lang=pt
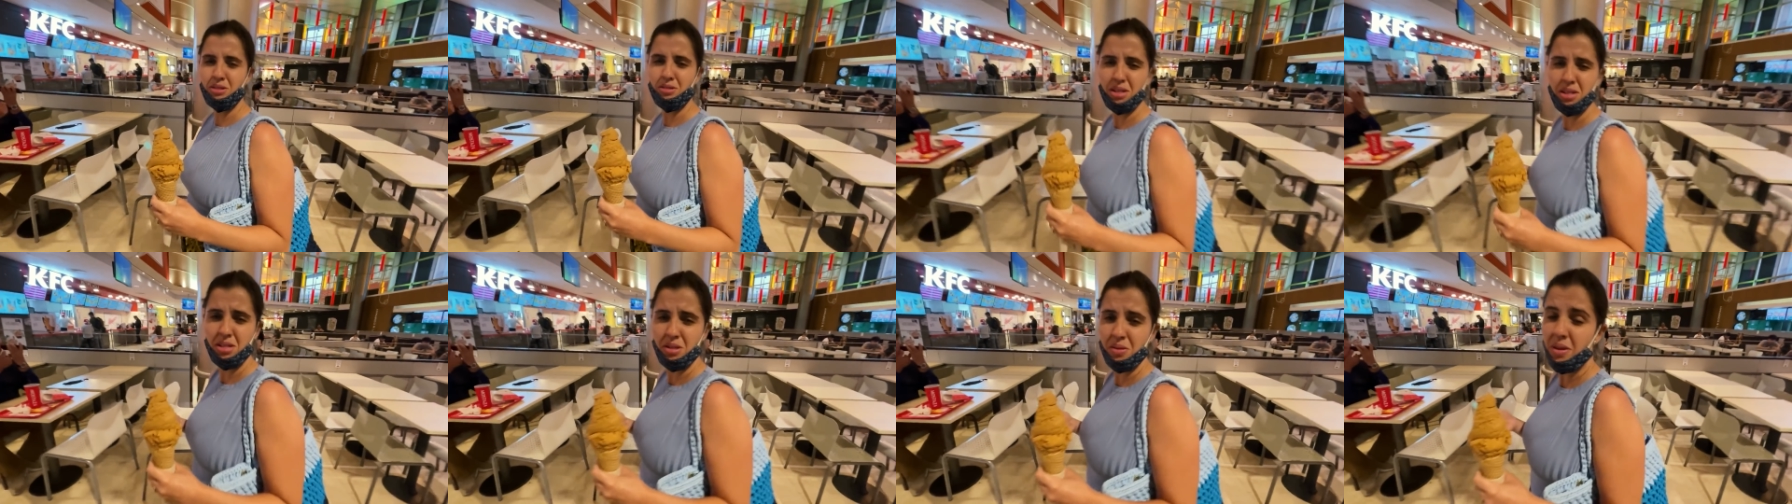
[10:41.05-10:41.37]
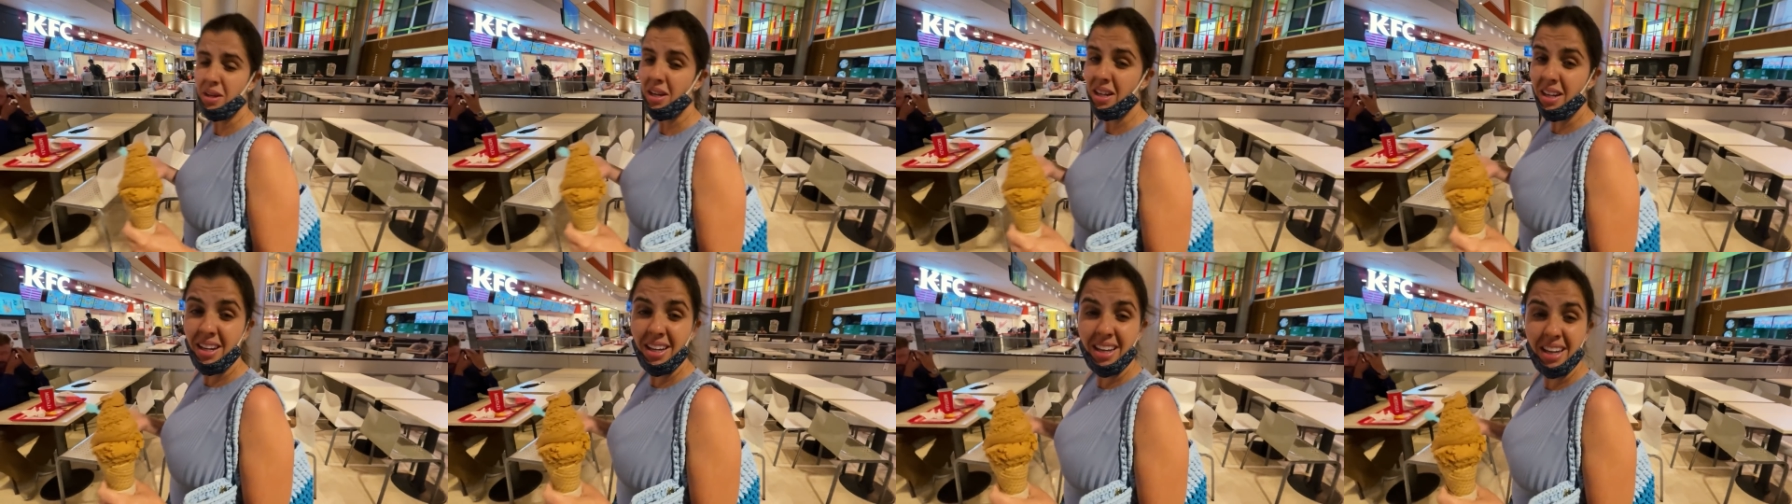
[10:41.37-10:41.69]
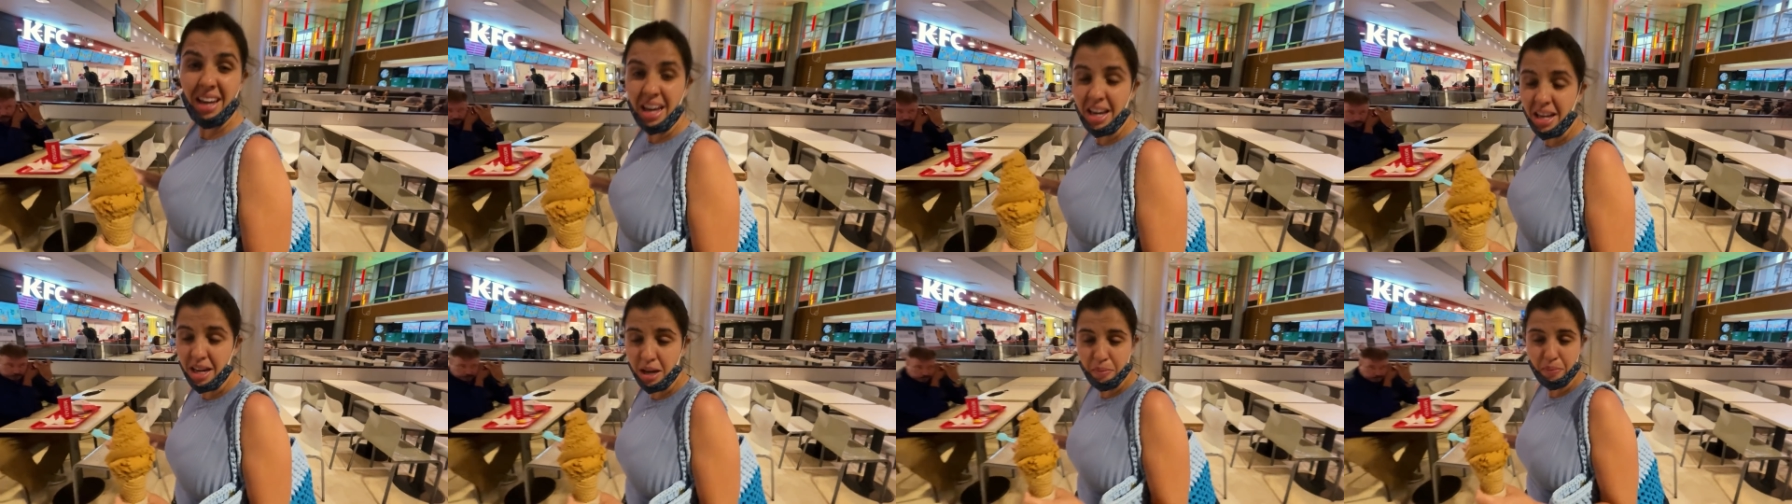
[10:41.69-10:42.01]
situação que
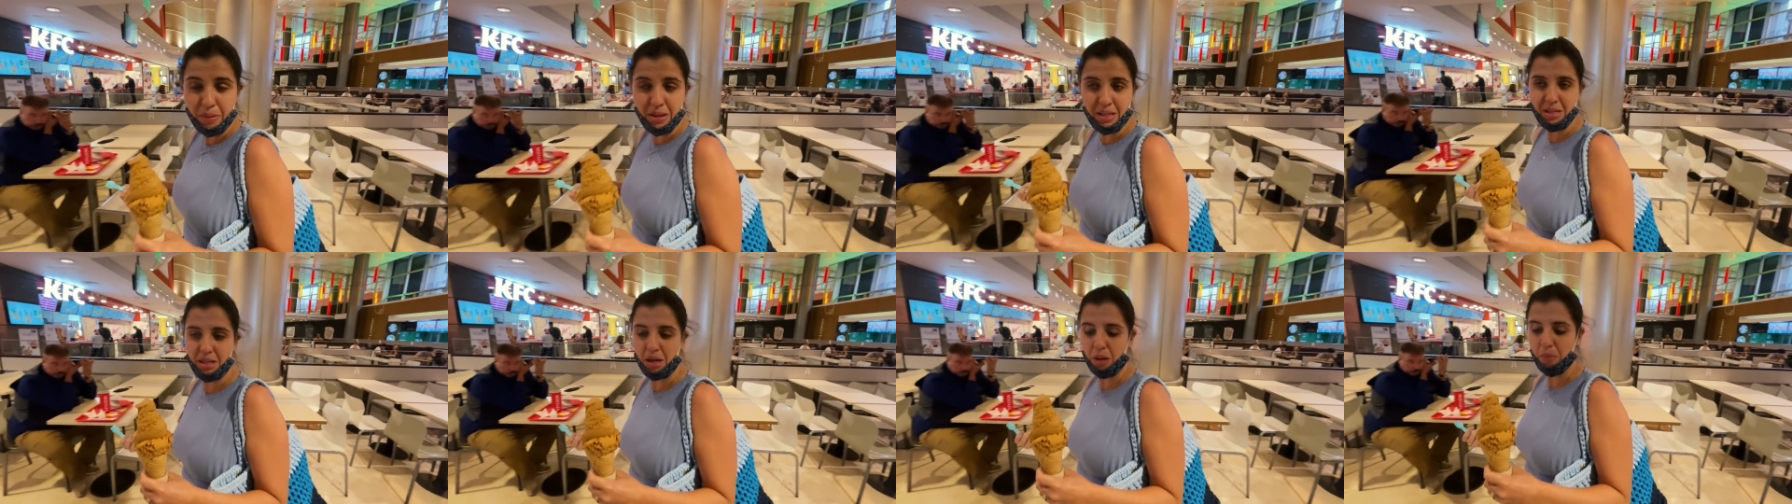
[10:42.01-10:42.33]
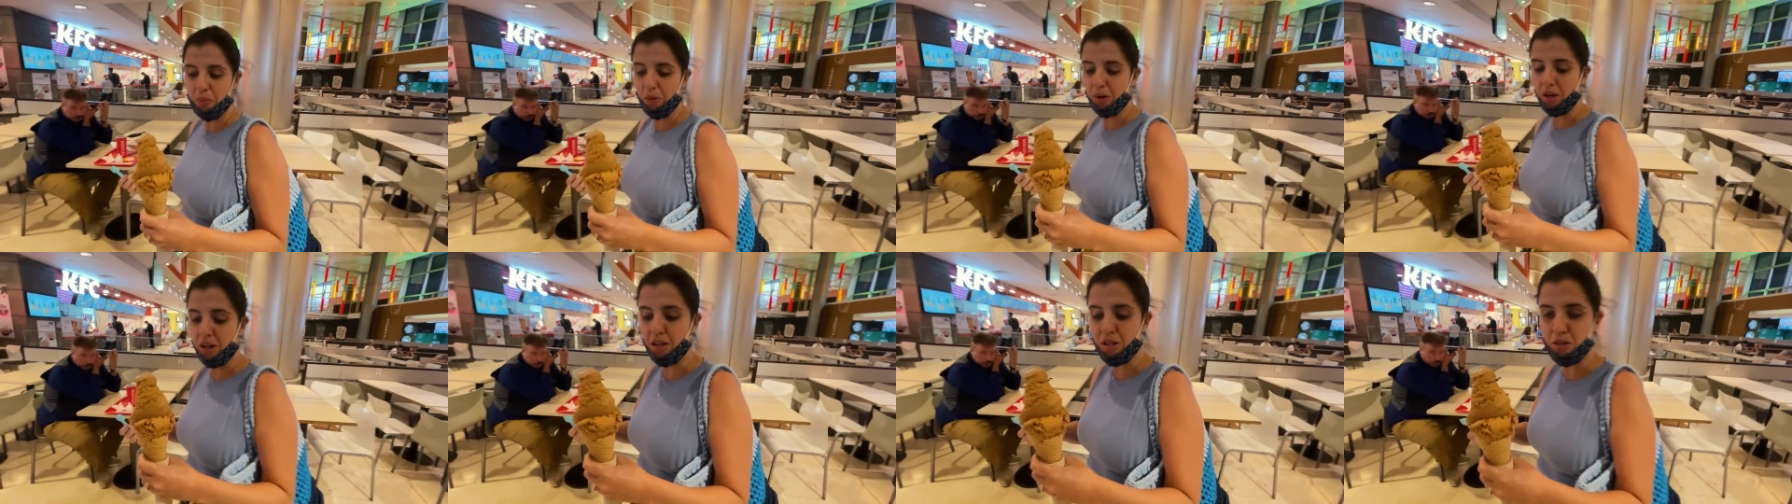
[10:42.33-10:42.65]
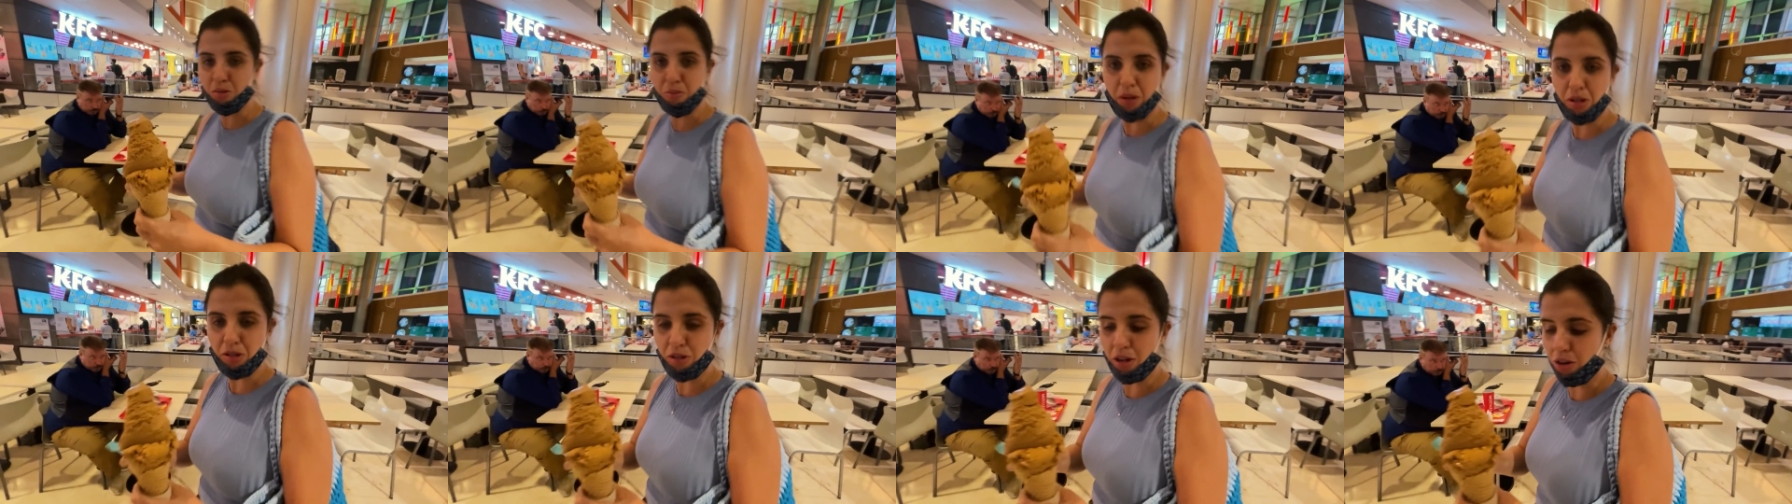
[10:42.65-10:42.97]
ninguém quer passar por
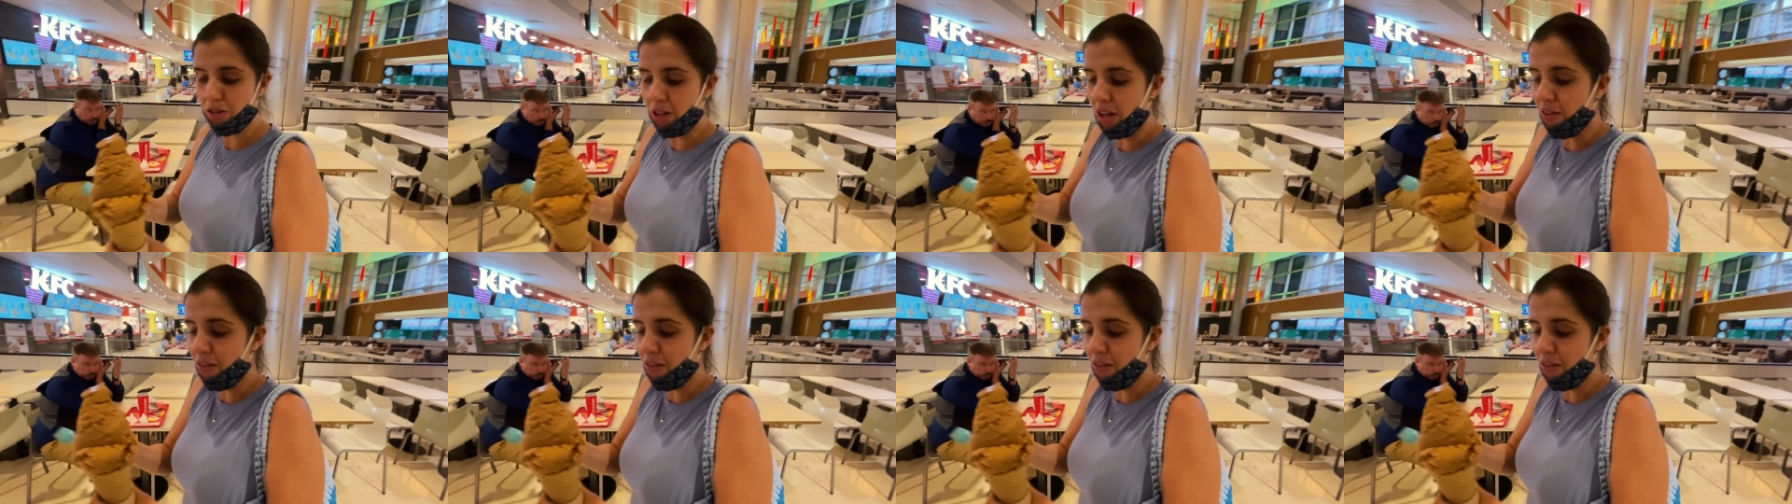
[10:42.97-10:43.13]
isso, pessoal.